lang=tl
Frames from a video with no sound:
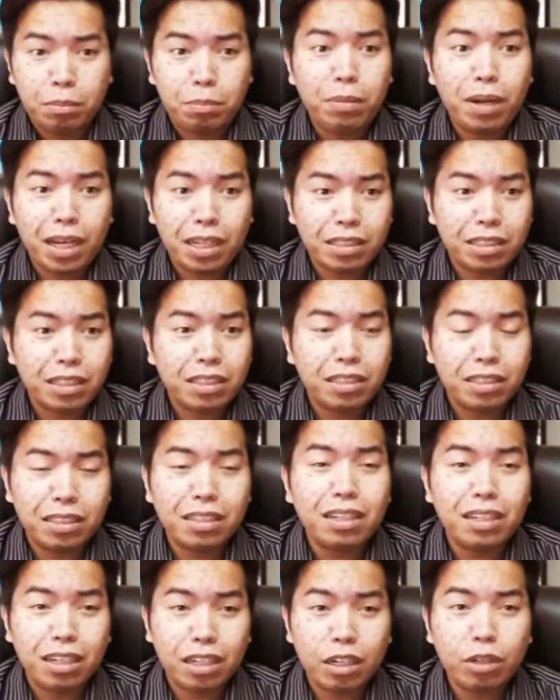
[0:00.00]
bakit hindi
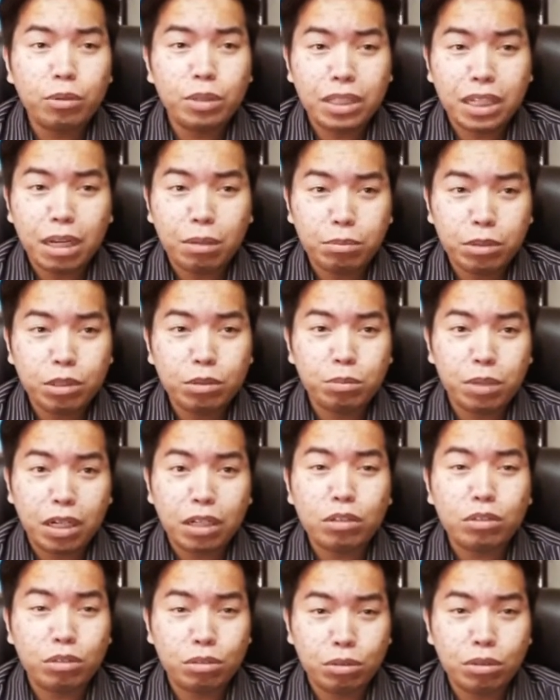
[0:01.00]
na lang gawin namin yung
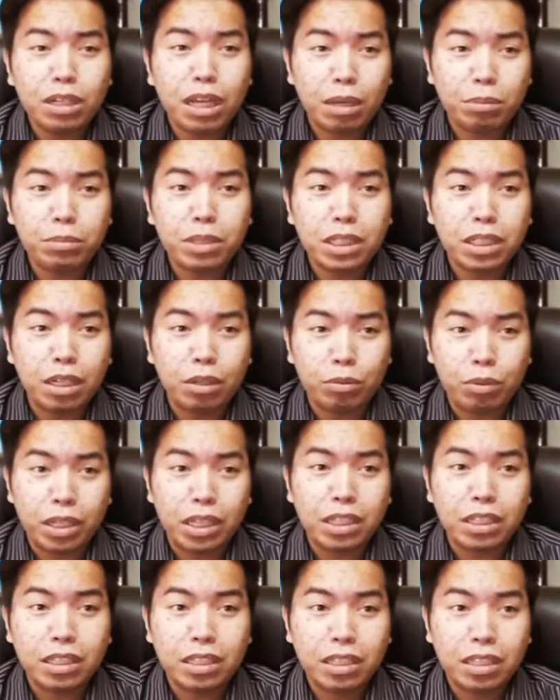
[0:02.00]
mga gusto namin
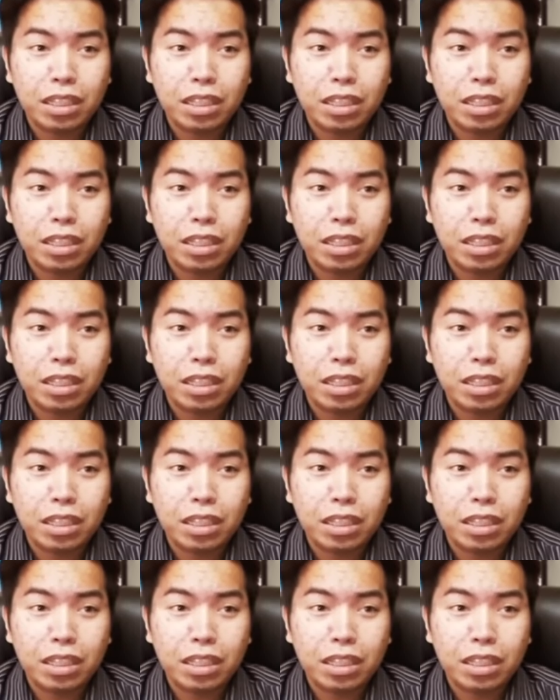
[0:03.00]
gawin,